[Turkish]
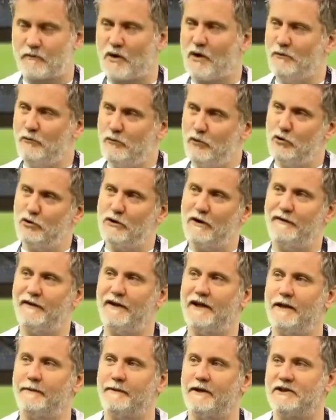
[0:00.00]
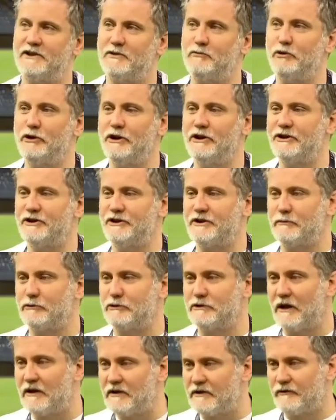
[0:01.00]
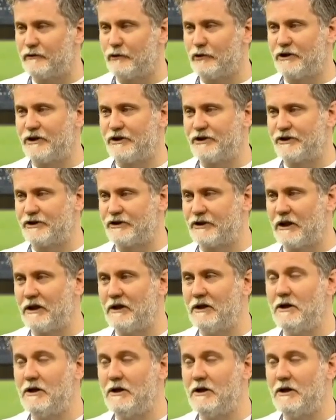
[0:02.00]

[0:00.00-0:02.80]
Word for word: Burada Fenerbahçe bu yarışta, bu Santrfor yarışında